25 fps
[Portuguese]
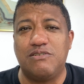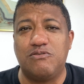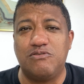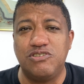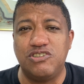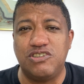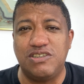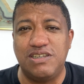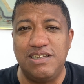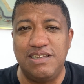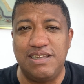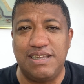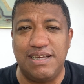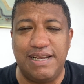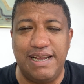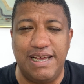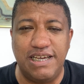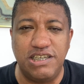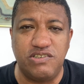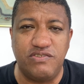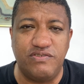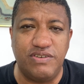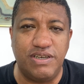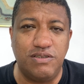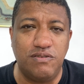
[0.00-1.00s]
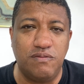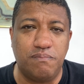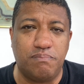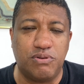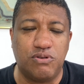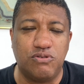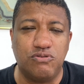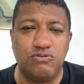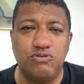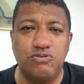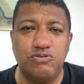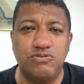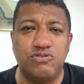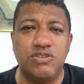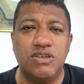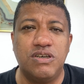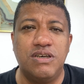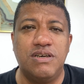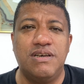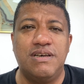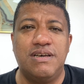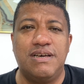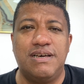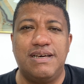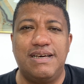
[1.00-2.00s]
hoje na internet vendo produtos
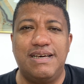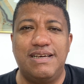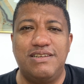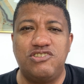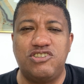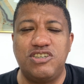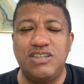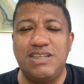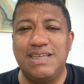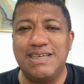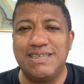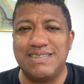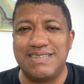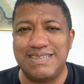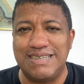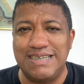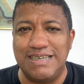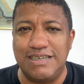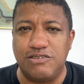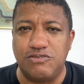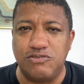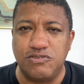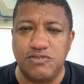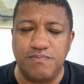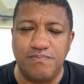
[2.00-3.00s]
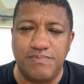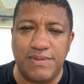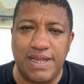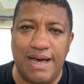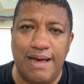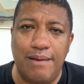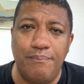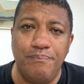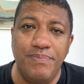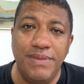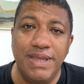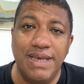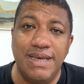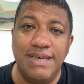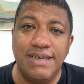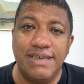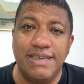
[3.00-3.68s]
é, de terceiros, tá?